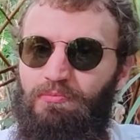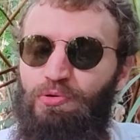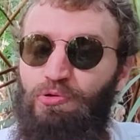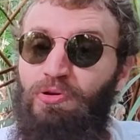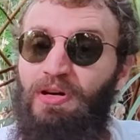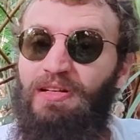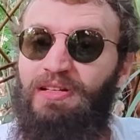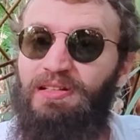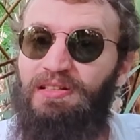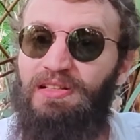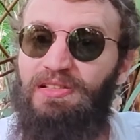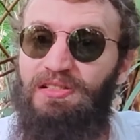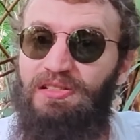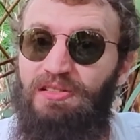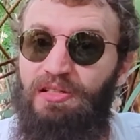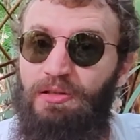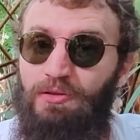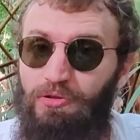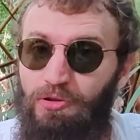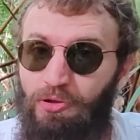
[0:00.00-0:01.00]
Pourquoi il y a quelqu'un qui
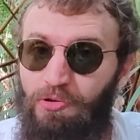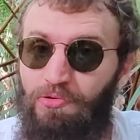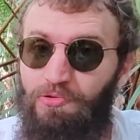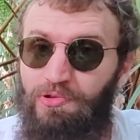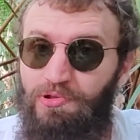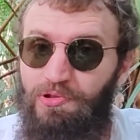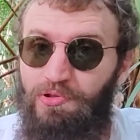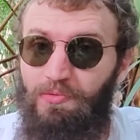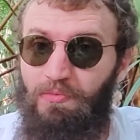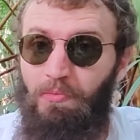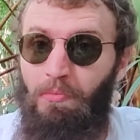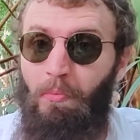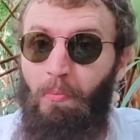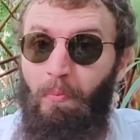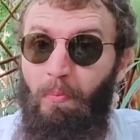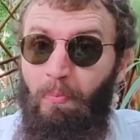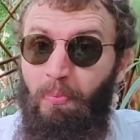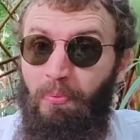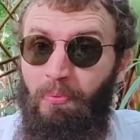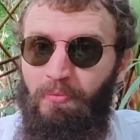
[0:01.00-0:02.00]
tient une cruche
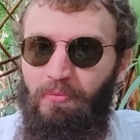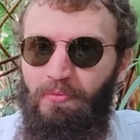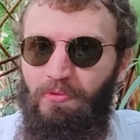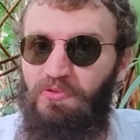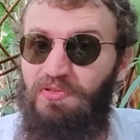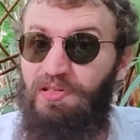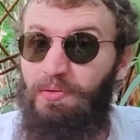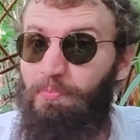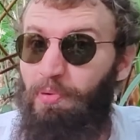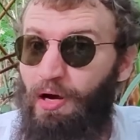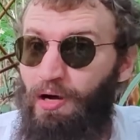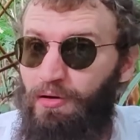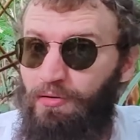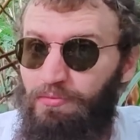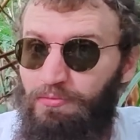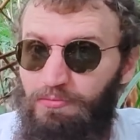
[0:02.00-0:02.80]
On sait pas.